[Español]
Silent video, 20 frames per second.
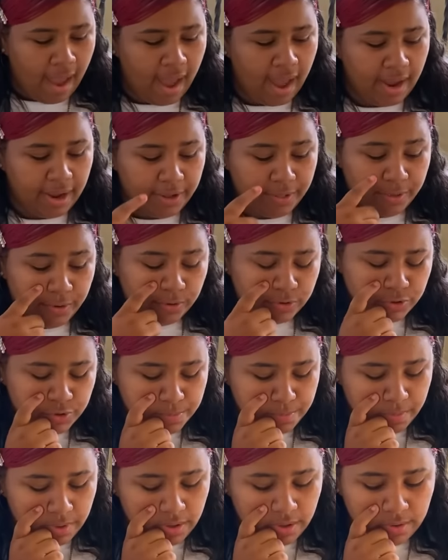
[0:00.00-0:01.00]
Ay, Dios
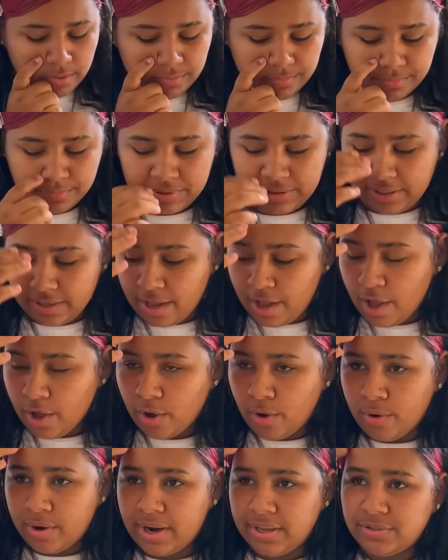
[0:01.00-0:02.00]
mío.
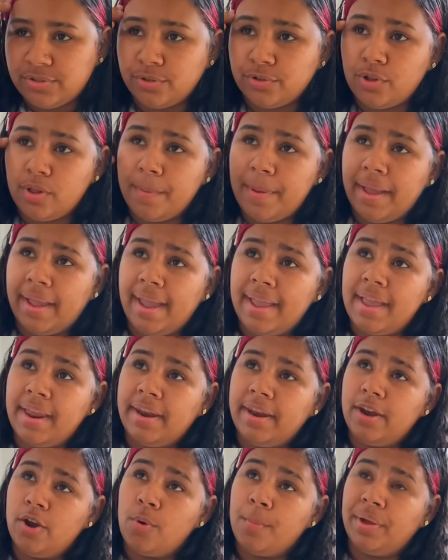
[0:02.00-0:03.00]
Por asunto de que
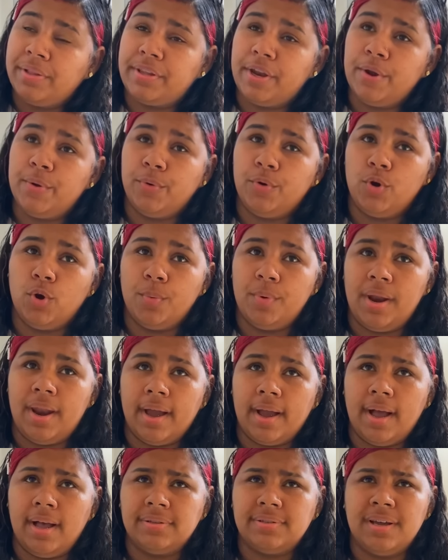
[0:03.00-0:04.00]
Janine no me ha un novio a
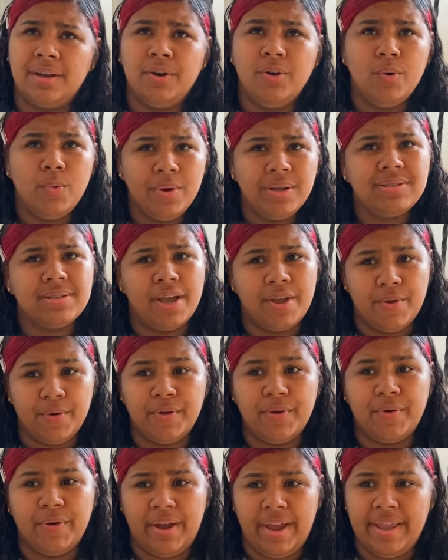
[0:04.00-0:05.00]
la casa. No es que yo
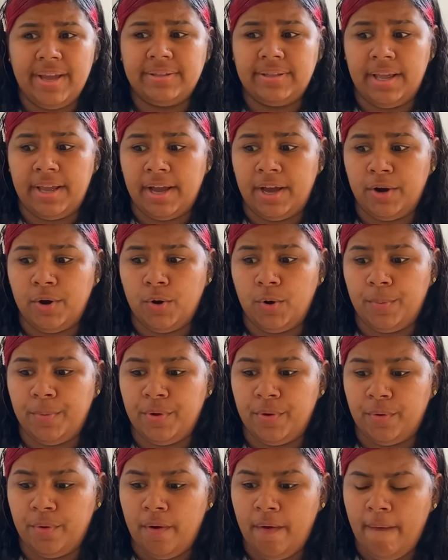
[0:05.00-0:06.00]
quiero que ella tenga
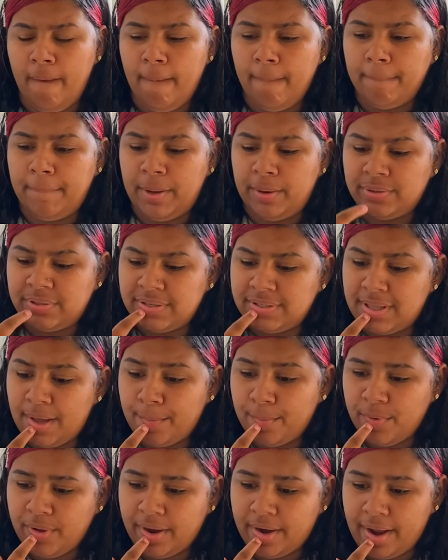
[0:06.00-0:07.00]
novio, pero eso está
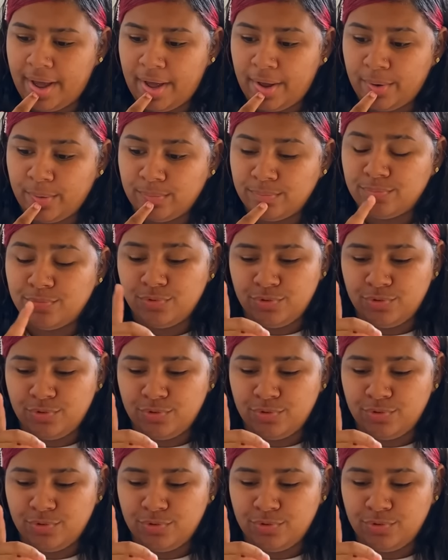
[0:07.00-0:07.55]
muy raro.